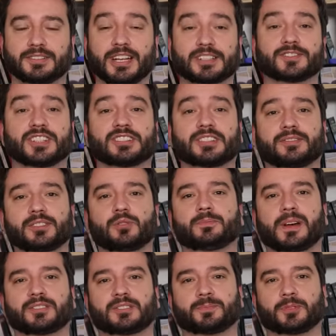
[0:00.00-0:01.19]
Nas w zestawieniu
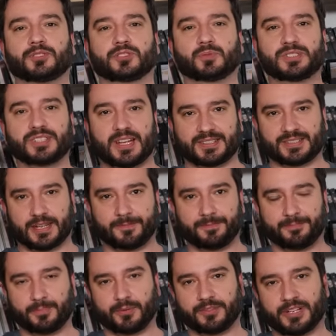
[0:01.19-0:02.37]
bardzo podniosły ciasta,
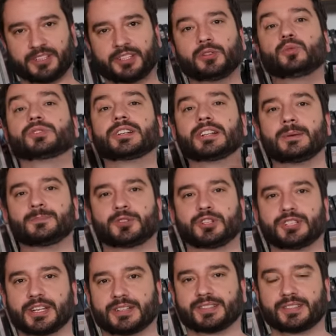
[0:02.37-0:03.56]
bo w rankingu najlepszych
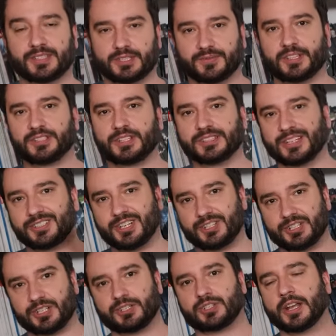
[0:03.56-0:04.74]
ciast na świecie na
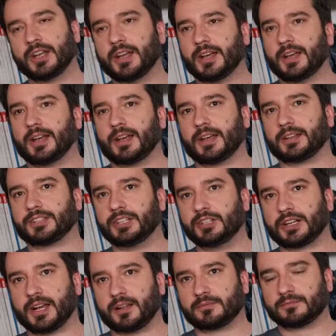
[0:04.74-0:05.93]
10 e,
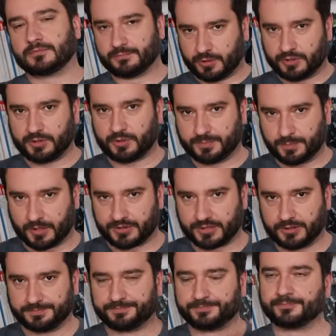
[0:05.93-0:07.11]
kilka pochodziło z Polski.